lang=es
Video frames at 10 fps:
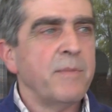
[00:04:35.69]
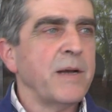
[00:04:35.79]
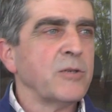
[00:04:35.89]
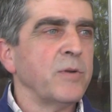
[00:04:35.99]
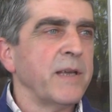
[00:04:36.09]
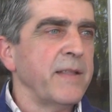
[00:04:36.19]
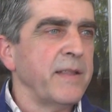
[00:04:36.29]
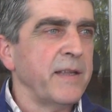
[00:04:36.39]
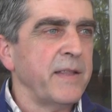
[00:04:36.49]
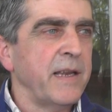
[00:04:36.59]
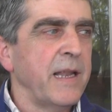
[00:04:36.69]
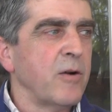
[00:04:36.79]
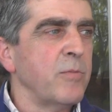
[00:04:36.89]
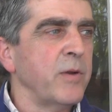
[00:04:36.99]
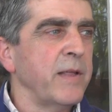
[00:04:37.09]
más urgentes que tiene la
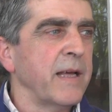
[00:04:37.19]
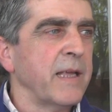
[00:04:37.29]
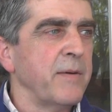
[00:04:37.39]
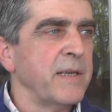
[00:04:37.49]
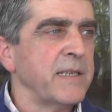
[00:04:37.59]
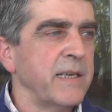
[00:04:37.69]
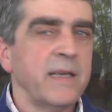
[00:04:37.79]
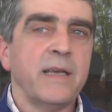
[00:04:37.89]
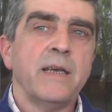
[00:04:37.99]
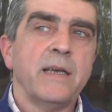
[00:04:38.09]
comunidad, que a veces